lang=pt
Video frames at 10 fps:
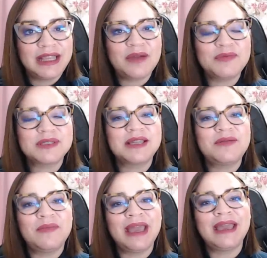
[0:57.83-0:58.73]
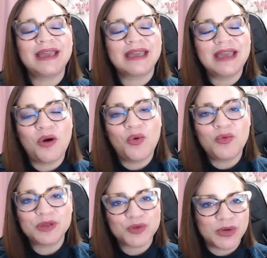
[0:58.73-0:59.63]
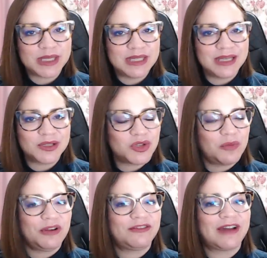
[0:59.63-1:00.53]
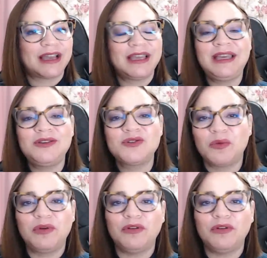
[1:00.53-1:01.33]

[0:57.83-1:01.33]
Temos também aqui algumas coisinhas sobre Faquin, sobre